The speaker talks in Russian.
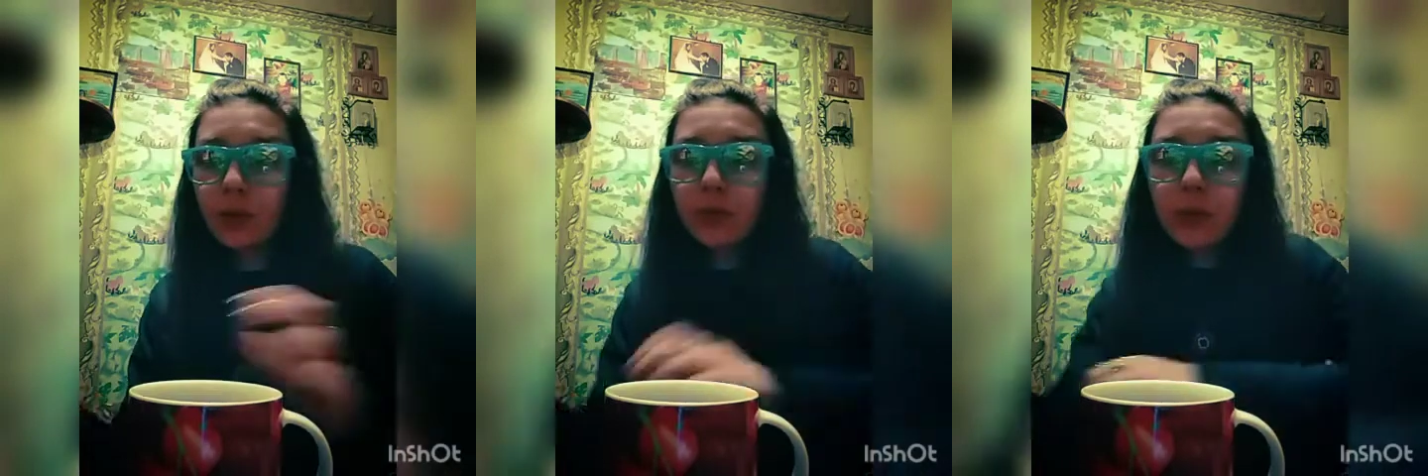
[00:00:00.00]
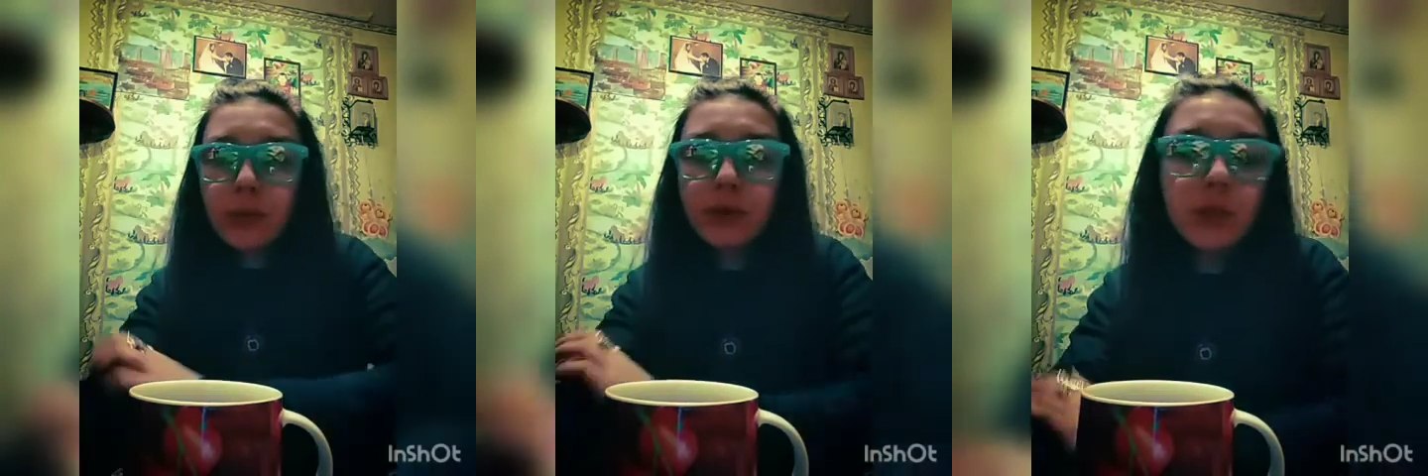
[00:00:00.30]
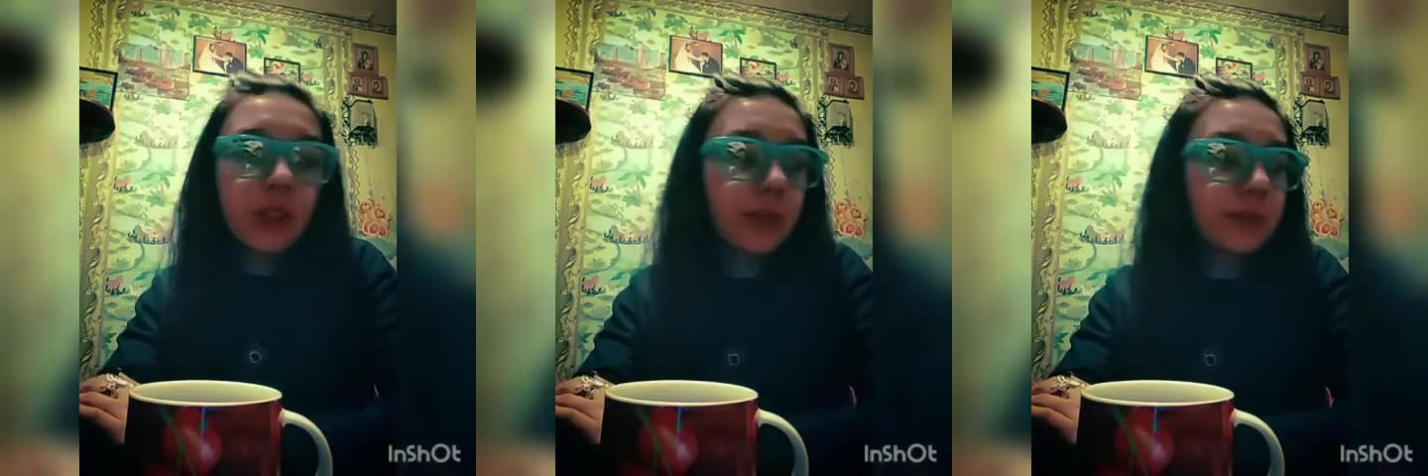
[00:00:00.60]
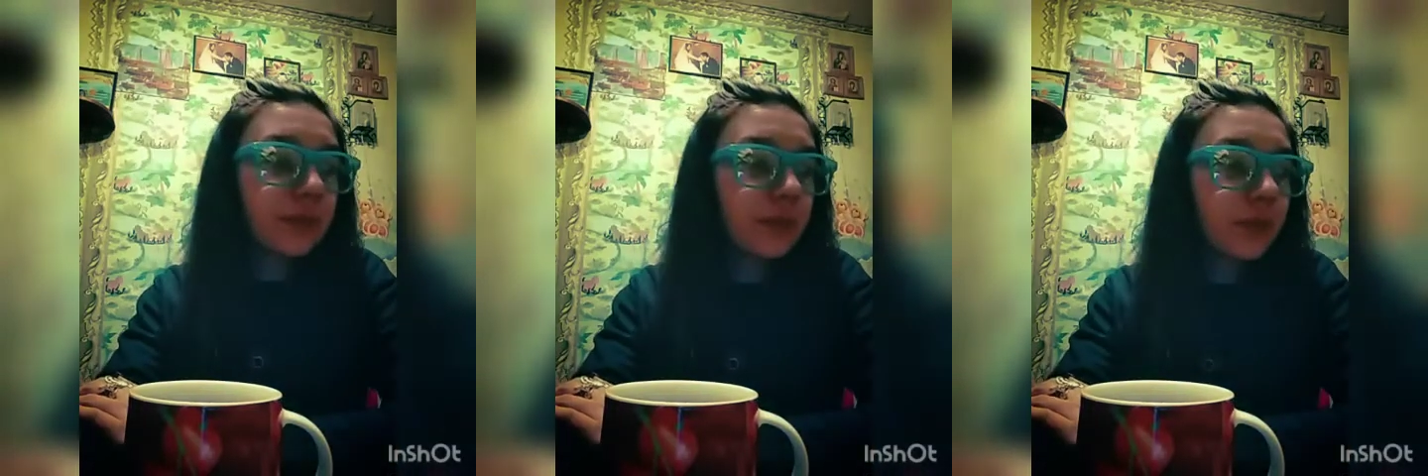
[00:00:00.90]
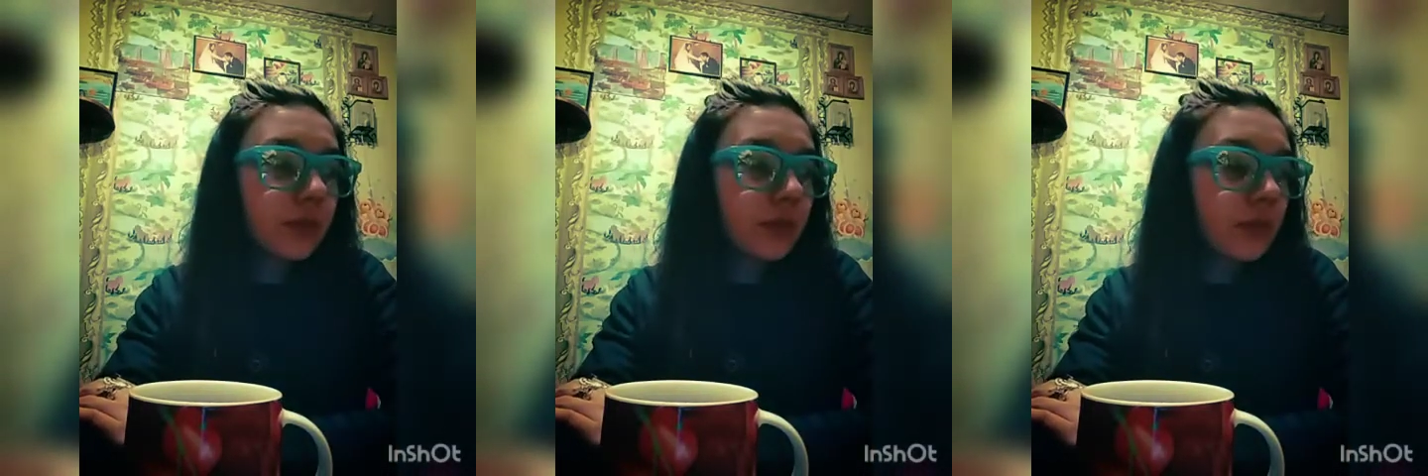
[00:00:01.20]
У меня привычка,
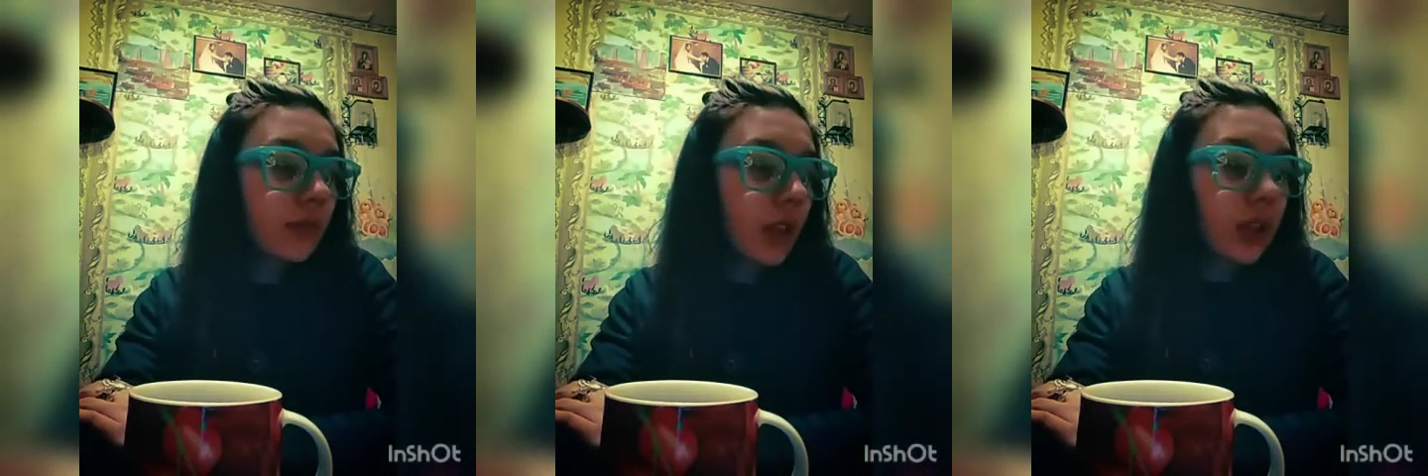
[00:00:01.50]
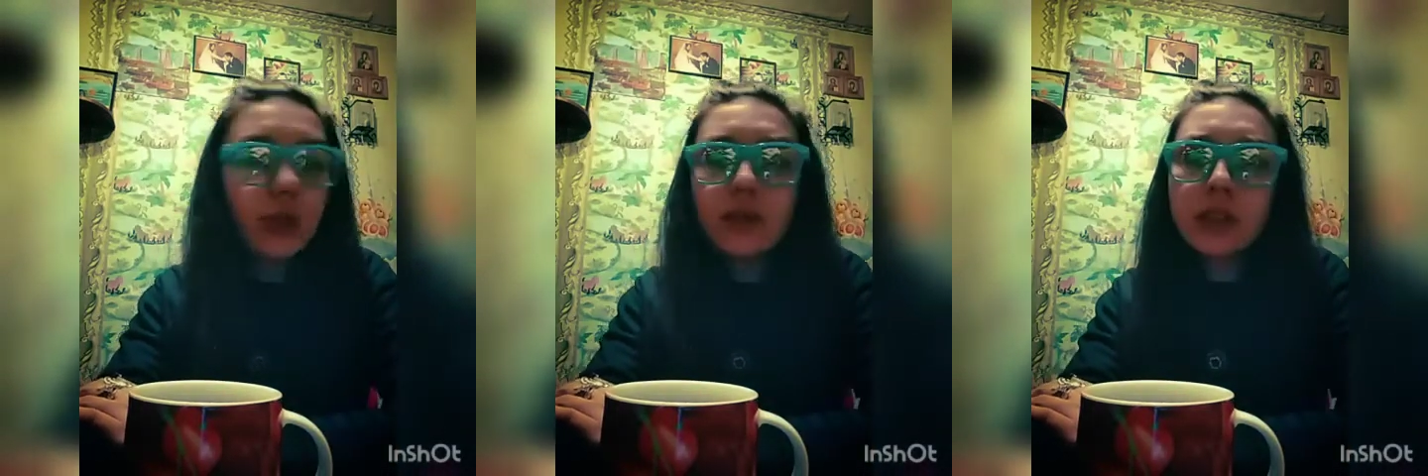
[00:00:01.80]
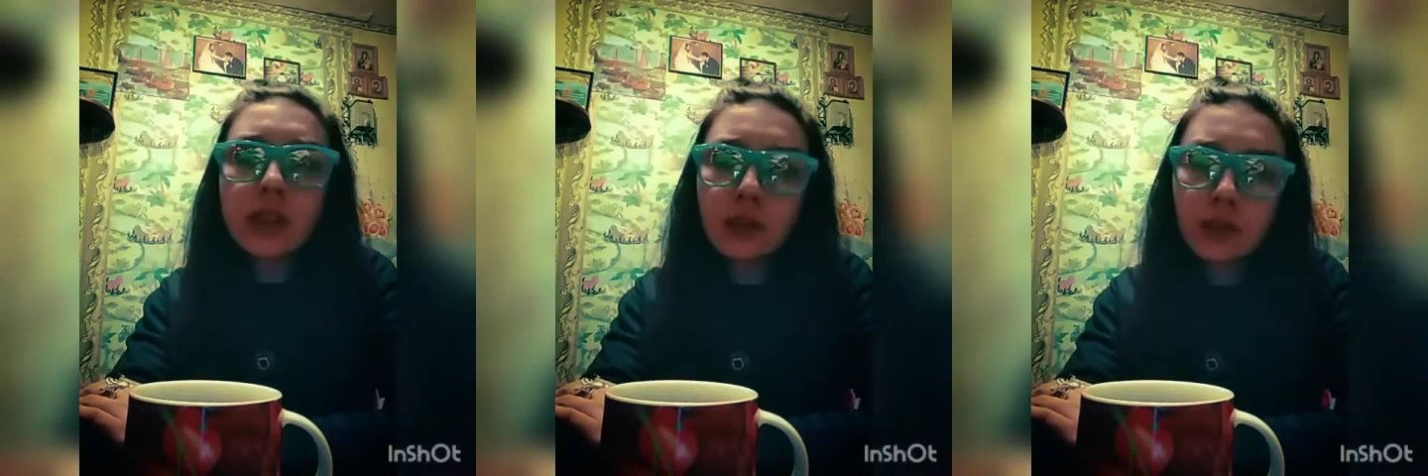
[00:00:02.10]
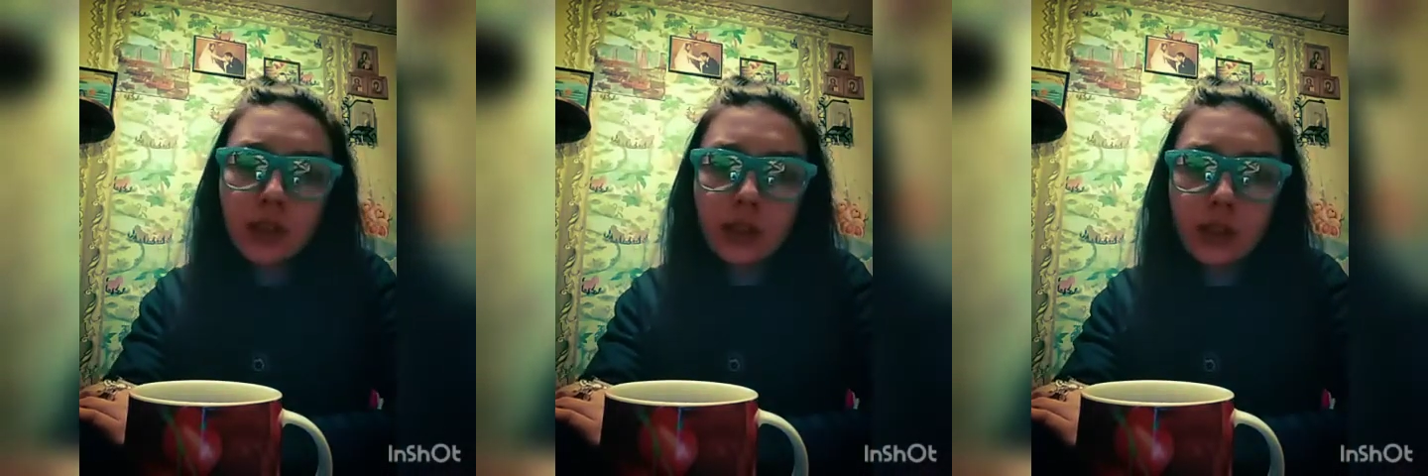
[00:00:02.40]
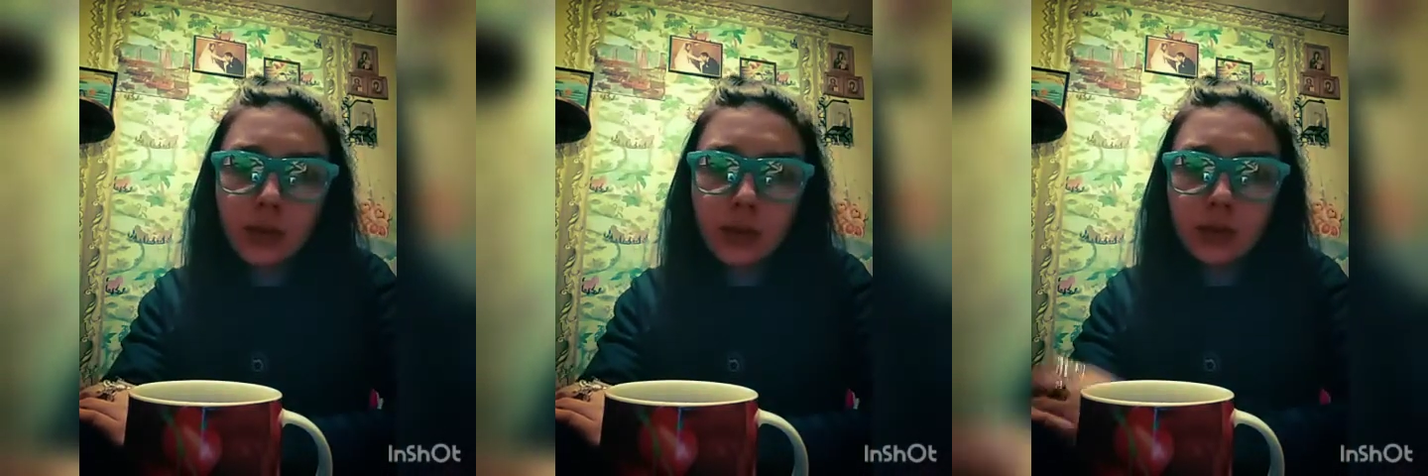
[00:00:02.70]
что я всегда куда-то
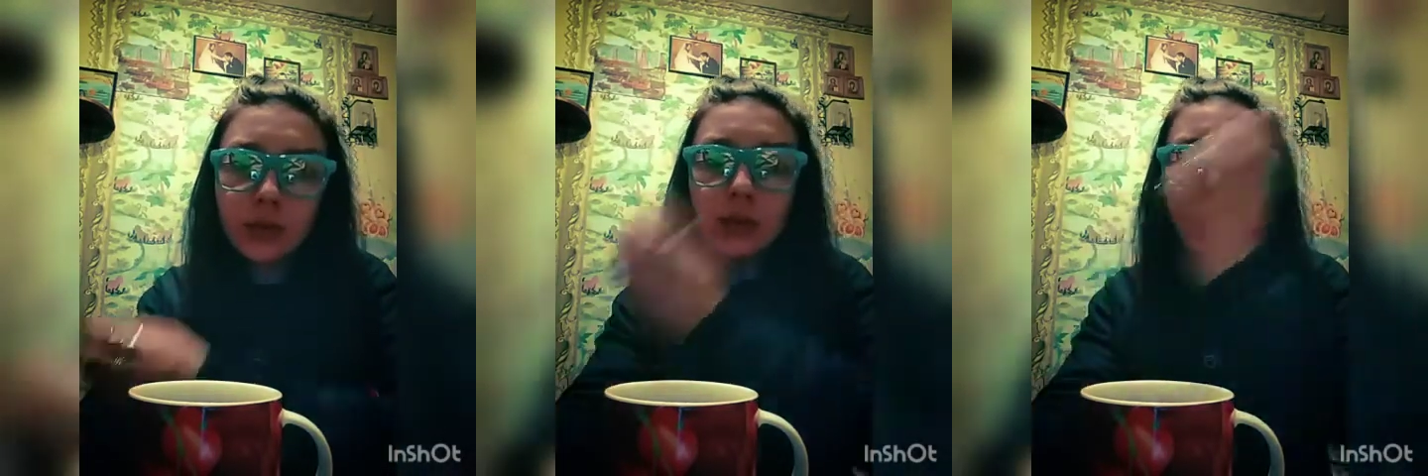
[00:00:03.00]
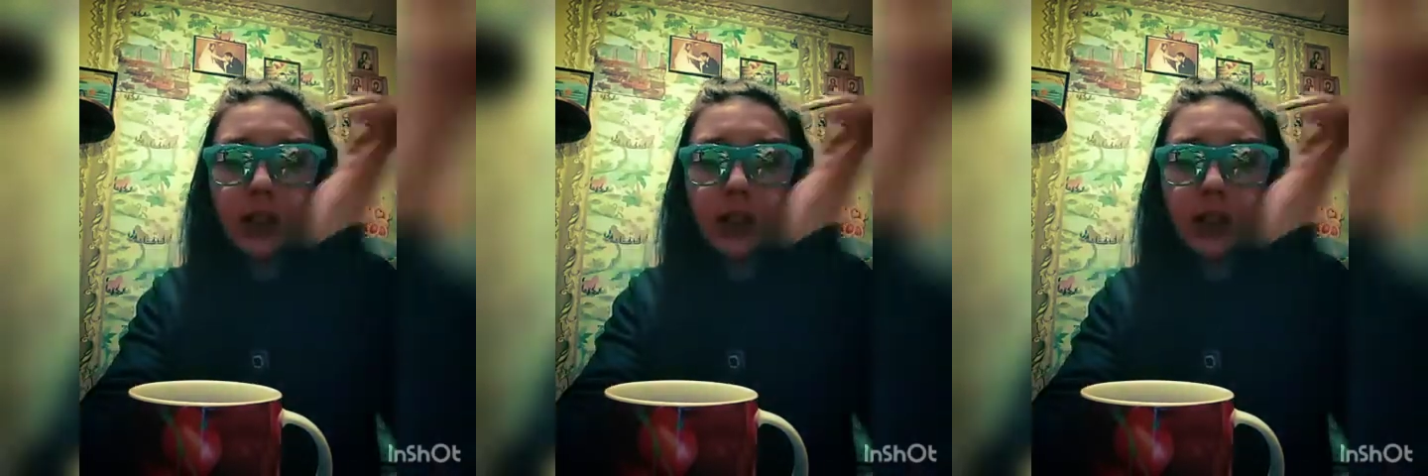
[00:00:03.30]
тороплюсь.